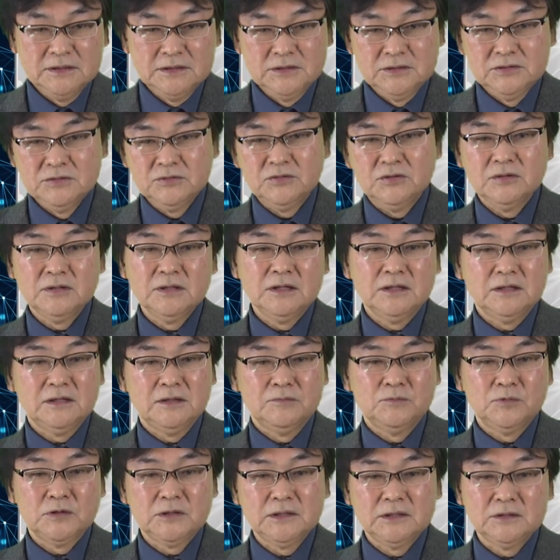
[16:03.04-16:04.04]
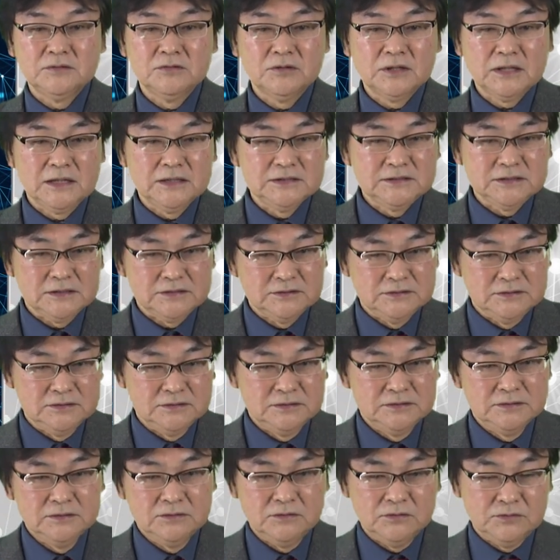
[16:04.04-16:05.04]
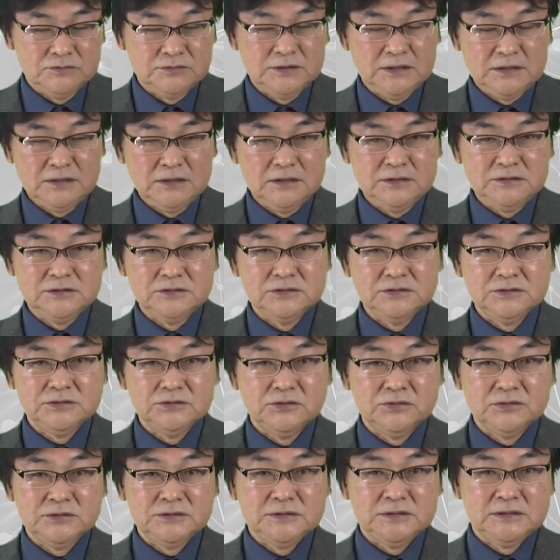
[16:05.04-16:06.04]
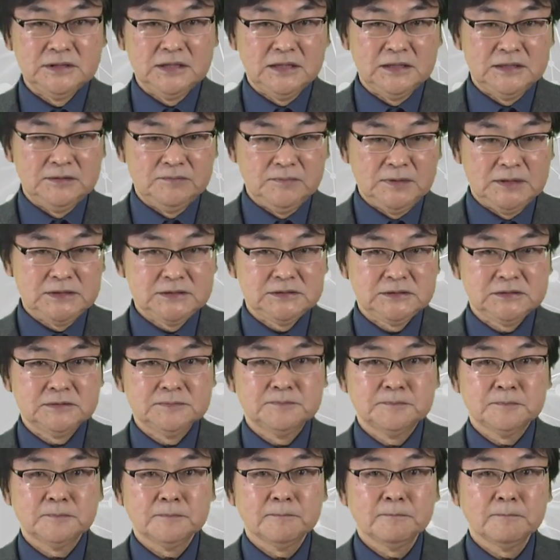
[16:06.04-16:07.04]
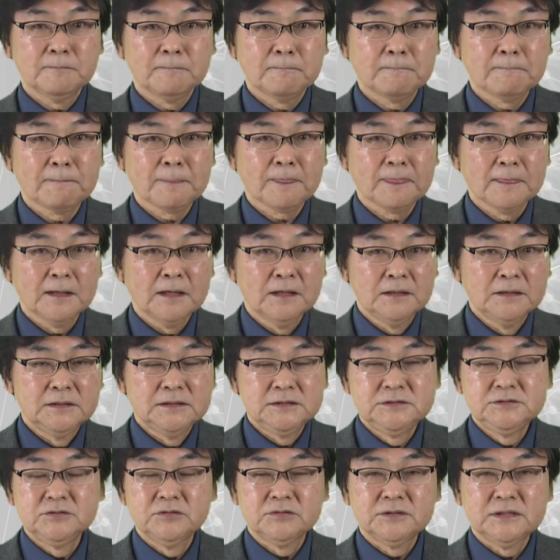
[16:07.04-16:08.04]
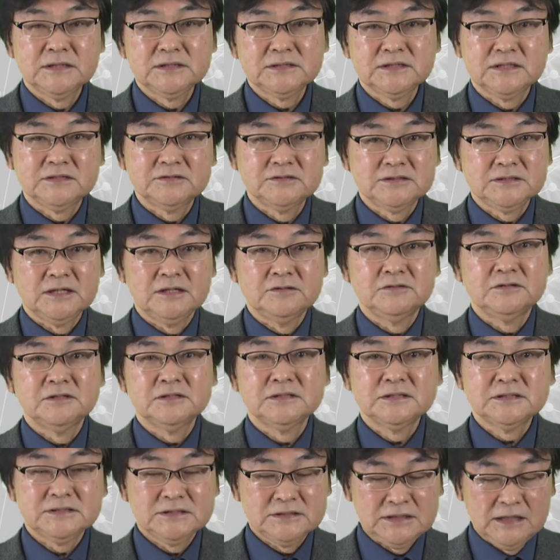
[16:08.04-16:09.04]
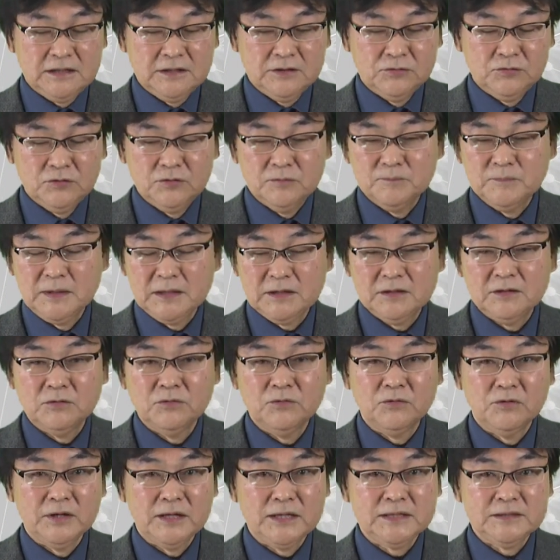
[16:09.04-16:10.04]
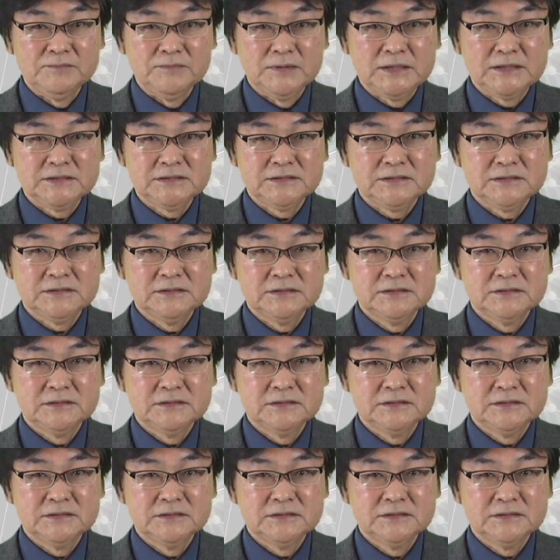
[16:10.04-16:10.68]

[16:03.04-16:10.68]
ということがモデルの解釈の上で重要になります。以上でセクション3を終わります。